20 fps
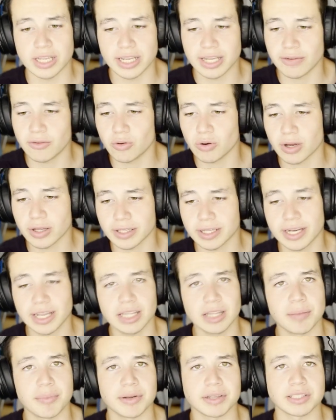Я не говорю
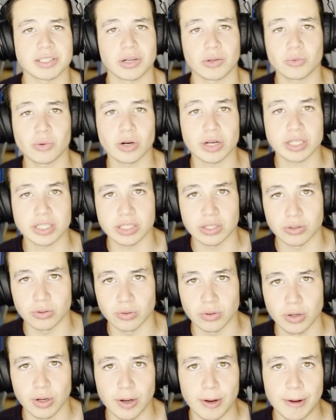конкретно про страну Россию.